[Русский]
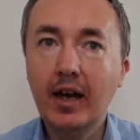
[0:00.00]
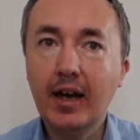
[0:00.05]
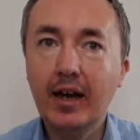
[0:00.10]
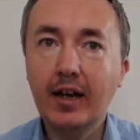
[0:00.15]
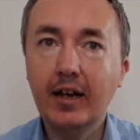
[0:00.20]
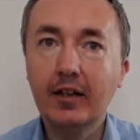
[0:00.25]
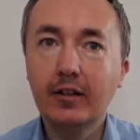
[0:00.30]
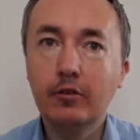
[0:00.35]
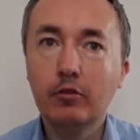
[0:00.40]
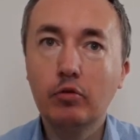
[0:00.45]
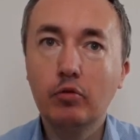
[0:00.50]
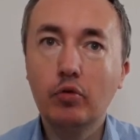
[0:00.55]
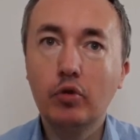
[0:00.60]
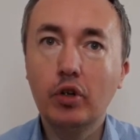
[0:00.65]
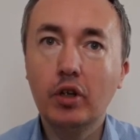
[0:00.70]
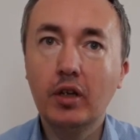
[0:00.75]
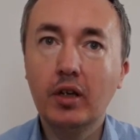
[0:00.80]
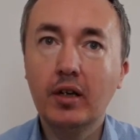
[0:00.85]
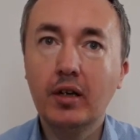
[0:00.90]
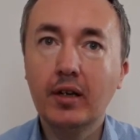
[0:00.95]

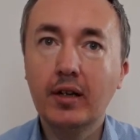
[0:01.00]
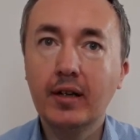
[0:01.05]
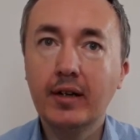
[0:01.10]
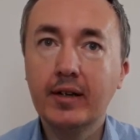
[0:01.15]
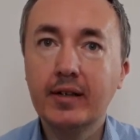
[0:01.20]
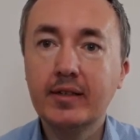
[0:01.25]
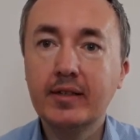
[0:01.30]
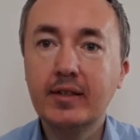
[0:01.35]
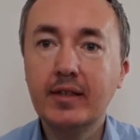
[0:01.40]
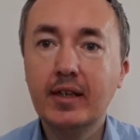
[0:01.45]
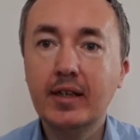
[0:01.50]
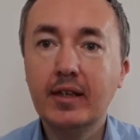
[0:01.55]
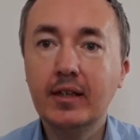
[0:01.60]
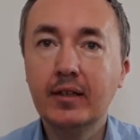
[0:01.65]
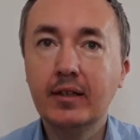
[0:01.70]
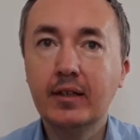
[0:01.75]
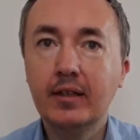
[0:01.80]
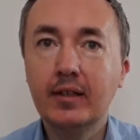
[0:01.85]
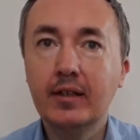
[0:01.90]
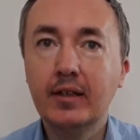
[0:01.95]
который
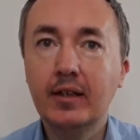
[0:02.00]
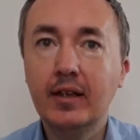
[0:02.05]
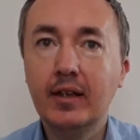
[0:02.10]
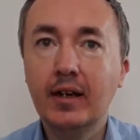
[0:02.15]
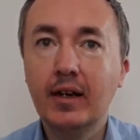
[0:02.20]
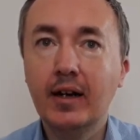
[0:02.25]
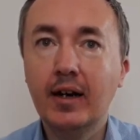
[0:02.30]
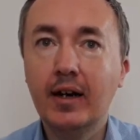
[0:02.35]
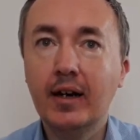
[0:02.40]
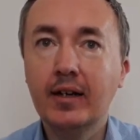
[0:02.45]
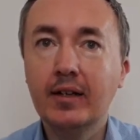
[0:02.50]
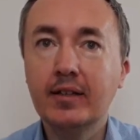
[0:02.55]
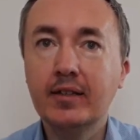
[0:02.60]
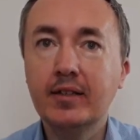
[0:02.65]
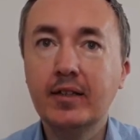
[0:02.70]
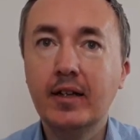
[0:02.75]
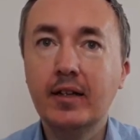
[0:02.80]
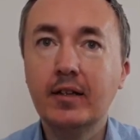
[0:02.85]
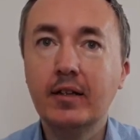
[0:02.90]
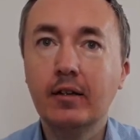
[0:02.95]
характерен для
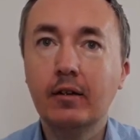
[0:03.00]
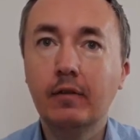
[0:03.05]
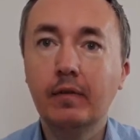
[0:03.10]
отдельных